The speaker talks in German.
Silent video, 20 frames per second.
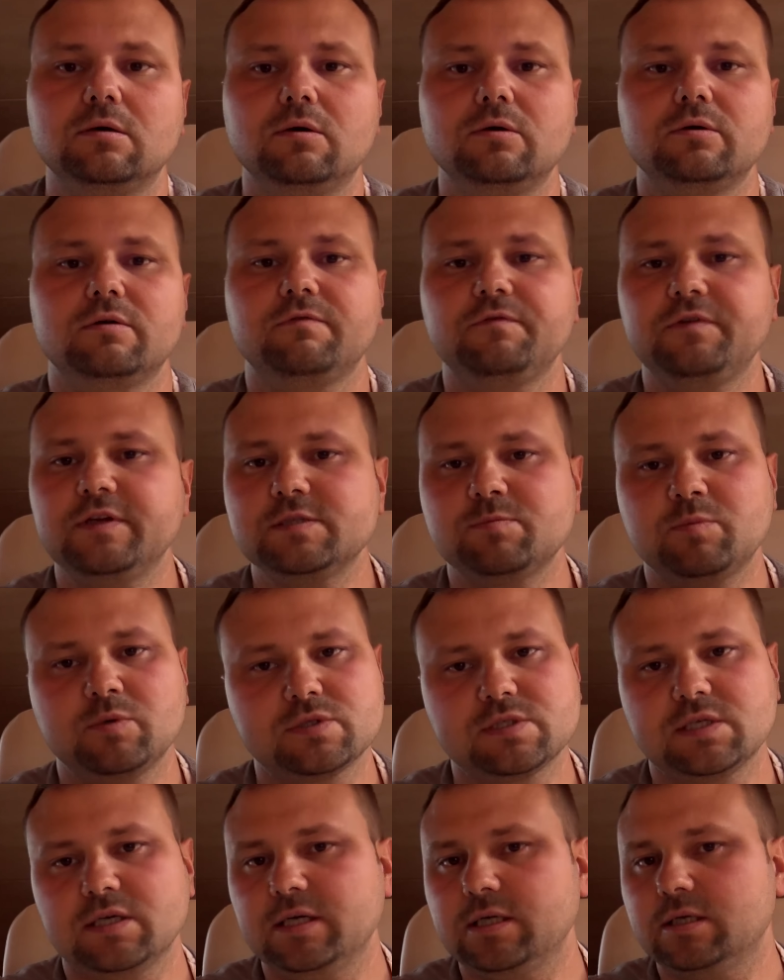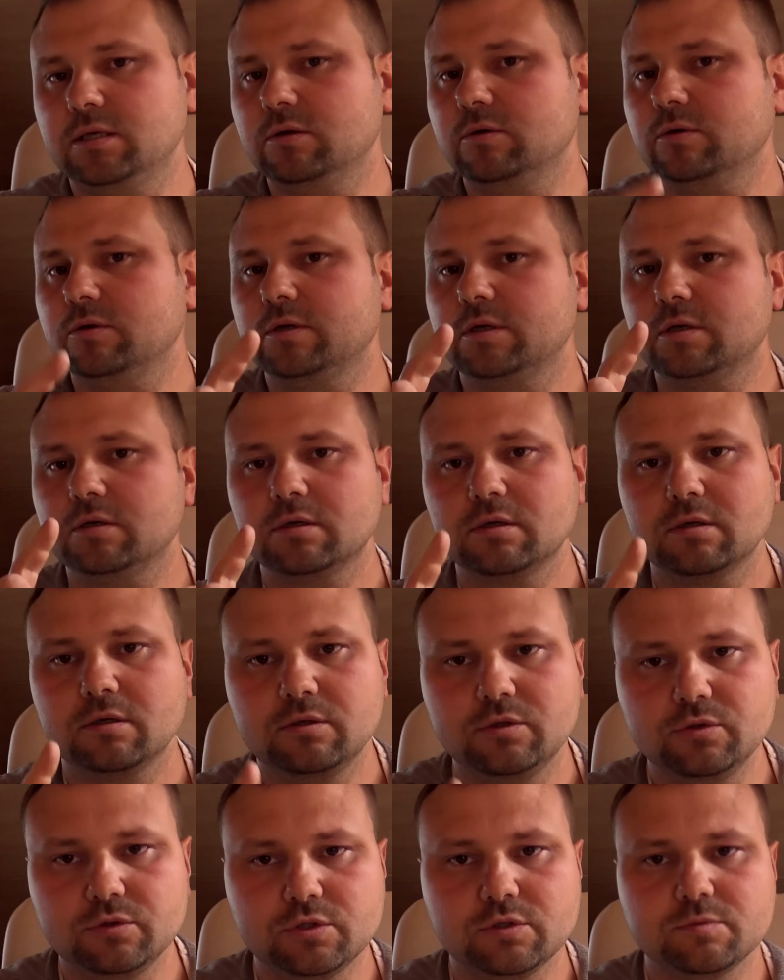eure Facebook-Seiten, eure
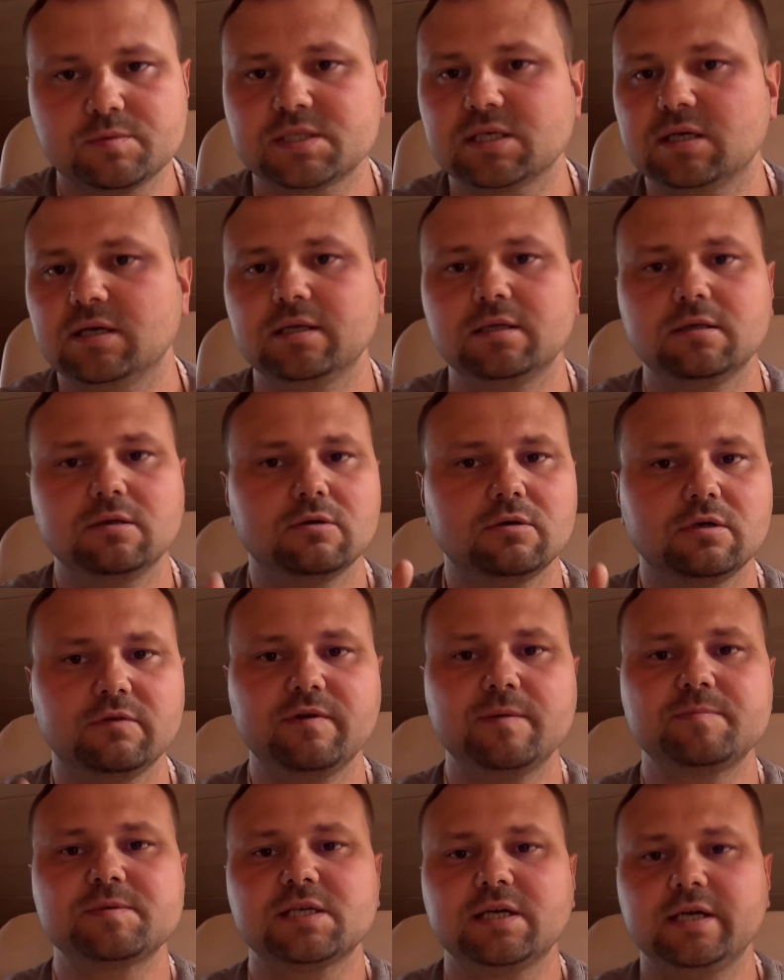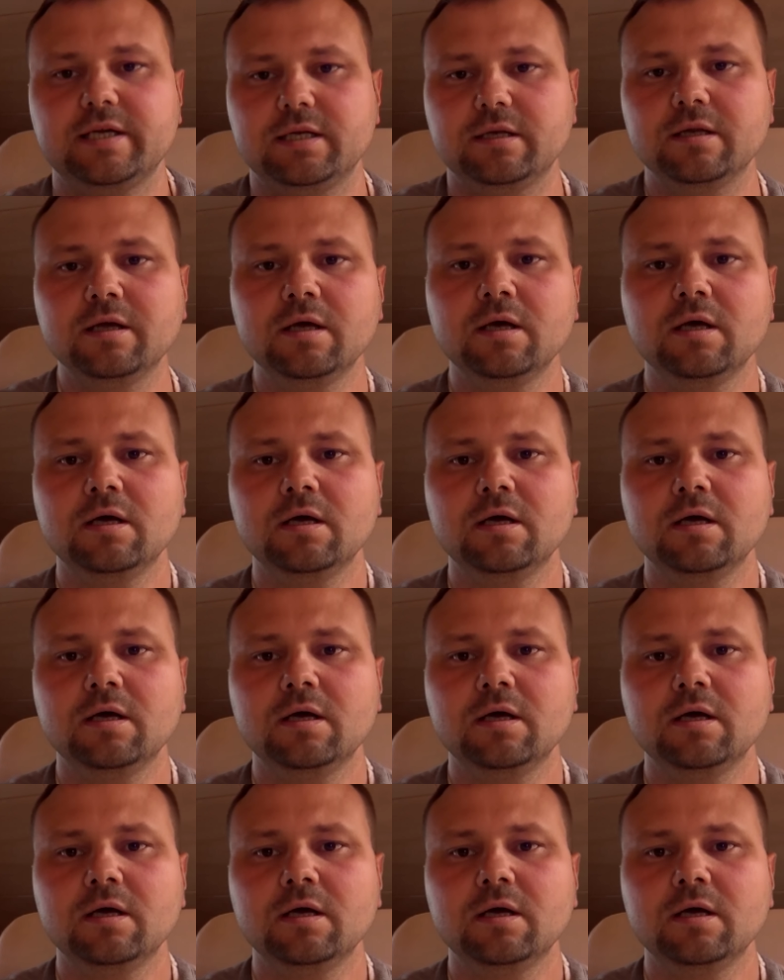YouTube-Seiten, eure Webseiten